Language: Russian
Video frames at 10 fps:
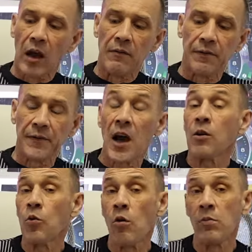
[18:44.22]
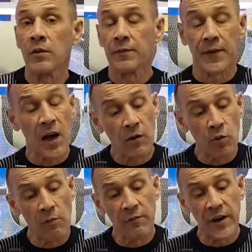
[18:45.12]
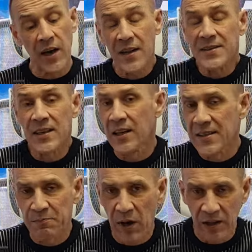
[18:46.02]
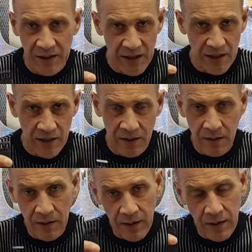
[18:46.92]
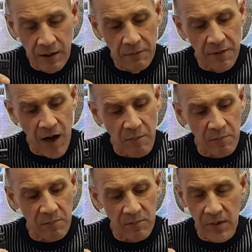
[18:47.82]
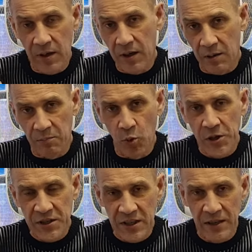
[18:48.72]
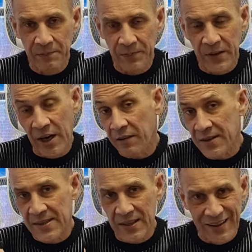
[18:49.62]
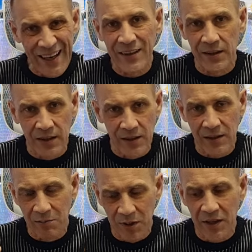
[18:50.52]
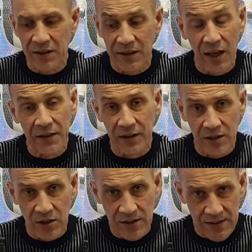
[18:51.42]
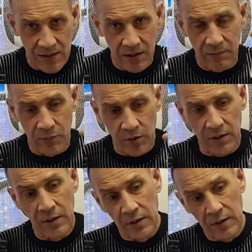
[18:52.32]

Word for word: В каком, в каком варианте или исполнении вам э, больше нравятся данные, именно данные часы? Вот